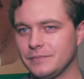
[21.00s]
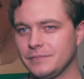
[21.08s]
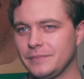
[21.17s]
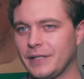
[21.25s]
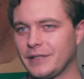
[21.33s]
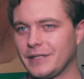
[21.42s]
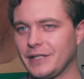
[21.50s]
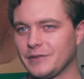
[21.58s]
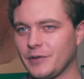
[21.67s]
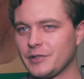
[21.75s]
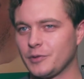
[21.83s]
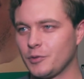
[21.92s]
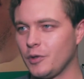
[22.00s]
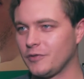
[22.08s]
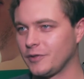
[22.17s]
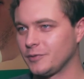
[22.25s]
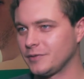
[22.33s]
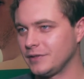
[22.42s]
Bartka z własną
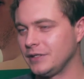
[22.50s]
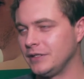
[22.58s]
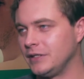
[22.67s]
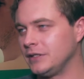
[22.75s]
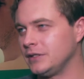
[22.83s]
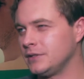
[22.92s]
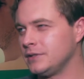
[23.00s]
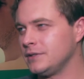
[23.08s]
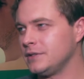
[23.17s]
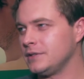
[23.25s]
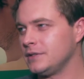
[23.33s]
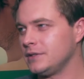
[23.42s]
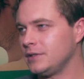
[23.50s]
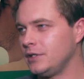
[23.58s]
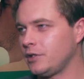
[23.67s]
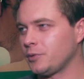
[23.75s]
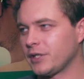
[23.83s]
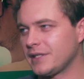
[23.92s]
głową. I,
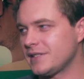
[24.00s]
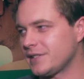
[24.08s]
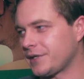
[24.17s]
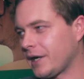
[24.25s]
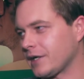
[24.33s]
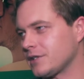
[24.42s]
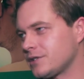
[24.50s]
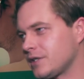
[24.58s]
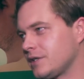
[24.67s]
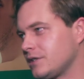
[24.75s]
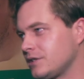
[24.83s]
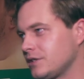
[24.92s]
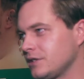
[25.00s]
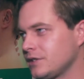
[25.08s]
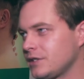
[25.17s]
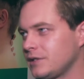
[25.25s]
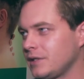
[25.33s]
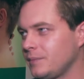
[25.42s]
i to był taki strach, że, że,
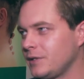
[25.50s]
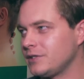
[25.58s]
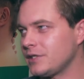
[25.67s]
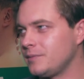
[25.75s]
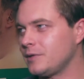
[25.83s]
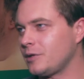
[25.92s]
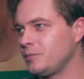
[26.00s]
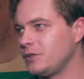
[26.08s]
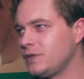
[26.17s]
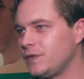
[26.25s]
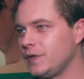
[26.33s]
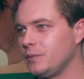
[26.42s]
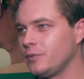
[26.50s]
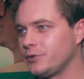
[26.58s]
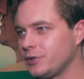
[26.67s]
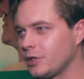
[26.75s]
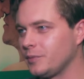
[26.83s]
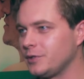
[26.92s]
że nie będziemy robić filmu,
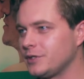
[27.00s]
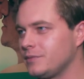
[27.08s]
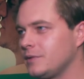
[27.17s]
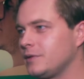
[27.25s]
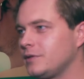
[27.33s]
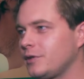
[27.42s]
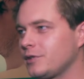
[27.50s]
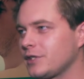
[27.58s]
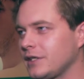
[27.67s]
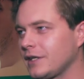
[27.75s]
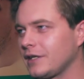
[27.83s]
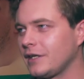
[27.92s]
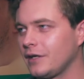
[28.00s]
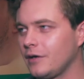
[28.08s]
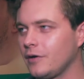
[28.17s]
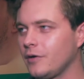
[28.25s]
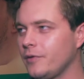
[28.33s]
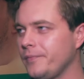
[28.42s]
tylko będziemy troszkę
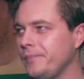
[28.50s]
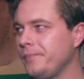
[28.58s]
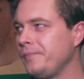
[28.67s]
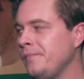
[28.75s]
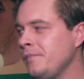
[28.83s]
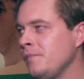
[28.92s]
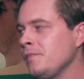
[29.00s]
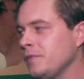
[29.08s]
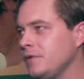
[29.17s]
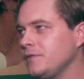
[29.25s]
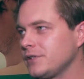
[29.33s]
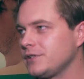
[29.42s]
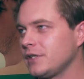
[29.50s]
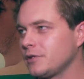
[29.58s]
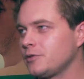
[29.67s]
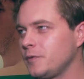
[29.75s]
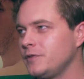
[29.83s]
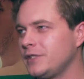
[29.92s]
takiego no właśnie,
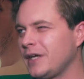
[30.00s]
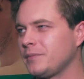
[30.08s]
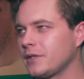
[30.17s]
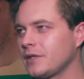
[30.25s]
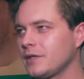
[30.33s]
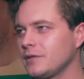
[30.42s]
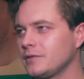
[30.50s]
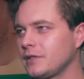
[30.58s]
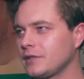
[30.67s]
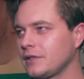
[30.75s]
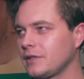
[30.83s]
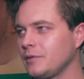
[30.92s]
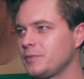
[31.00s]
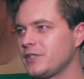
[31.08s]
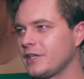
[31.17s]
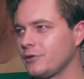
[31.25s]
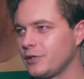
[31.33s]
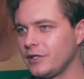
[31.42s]
jak już powiedziałem, takiego, takiego
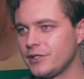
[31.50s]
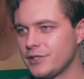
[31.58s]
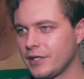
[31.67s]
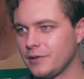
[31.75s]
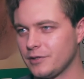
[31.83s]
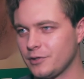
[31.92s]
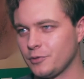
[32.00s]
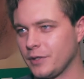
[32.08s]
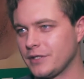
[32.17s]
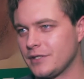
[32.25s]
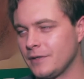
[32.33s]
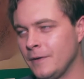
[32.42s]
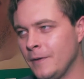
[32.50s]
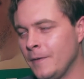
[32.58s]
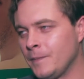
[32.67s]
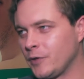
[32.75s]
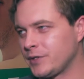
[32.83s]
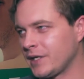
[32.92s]
psychodelicznej sytuacji
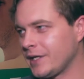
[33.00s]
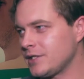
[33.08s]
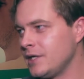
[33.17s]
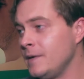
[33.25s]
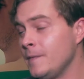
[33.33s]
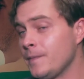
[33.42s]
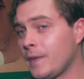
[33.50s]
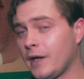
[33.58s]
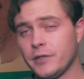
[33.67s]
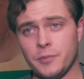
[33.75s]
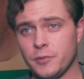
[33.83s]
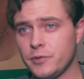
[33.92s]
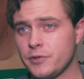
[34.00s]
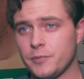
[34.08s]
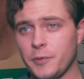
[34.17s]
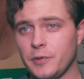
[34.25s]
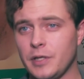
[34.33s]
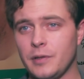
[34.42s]
dotykać, ale to był
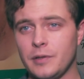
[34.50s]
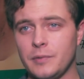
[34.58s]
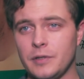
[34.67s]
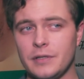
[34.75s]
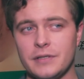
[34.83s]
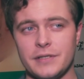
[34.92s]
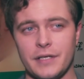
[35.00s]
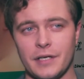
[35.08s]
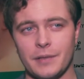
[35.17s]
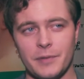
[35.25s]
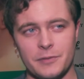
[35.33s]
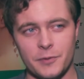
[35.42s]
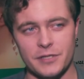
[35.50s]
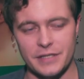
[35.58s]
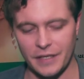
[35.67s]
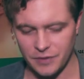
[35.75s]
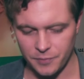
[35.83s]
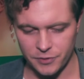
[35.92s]
zupełnie e, strach
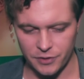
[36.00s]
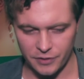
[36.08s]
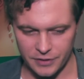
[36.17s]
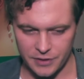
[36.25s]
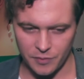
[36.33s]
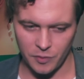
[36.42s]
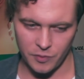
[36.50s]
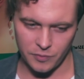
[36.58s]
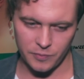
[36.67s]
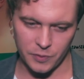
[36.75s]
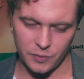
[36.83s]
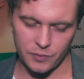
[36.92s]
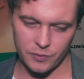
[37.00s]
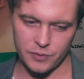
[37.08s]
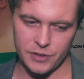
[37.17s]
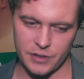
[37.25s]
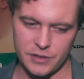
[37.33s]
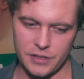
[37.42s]
bezpodstawny, bo się okazało,
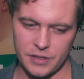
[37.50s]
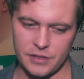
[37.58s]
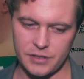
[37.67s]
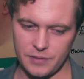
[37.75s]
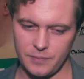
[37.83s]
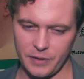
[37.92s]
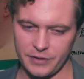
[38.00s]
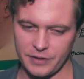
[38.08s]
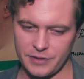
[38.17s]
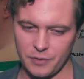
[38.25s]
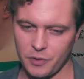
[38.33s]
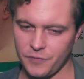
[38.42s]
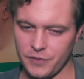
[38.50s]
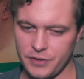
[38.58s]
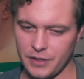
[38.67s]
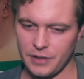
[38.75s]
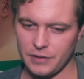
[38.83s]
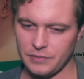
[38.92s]
bo, że, że, że Bartek
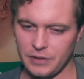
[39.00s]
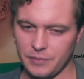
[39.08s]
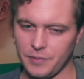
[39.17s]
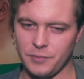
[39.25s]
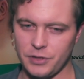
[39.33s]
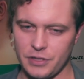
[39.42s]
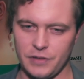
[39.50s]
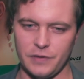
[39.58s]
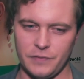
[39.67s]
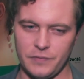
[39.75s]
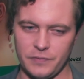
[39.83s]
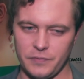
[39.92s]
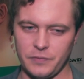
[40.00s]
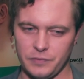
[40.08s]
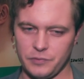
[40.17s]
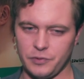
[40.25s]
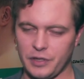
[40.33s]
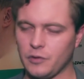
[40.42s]
całkowicie jakby myśli
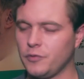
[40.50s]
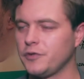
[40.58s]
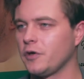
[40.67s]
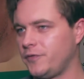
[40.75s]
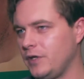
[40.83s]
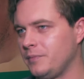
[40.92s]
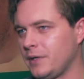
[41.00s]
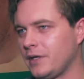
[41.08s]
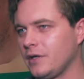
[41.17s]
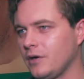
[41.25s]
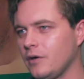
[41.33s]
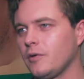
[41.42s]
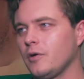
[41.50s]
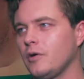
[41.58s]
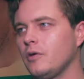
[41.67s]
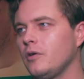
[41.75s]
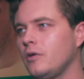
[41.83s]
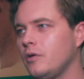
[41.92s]
tutaj głównie o filmie i o,
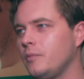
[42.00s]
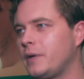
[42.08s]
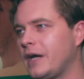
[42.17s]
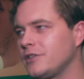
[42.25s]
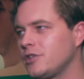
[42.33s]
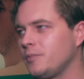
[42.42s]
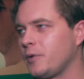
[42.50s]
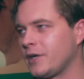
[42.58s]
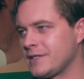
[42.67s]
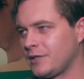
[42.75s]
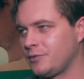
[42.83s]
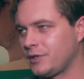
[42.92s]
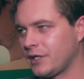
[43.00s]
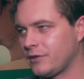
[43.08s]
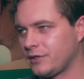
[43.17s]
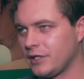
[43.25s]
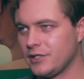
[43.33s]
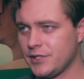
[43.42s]
o, o obrazie, pokazaniu
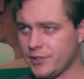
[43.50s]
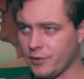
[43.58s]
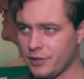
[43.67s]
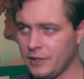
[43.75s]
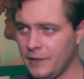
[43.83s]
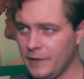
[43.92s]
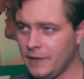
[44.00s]
tego, tej historii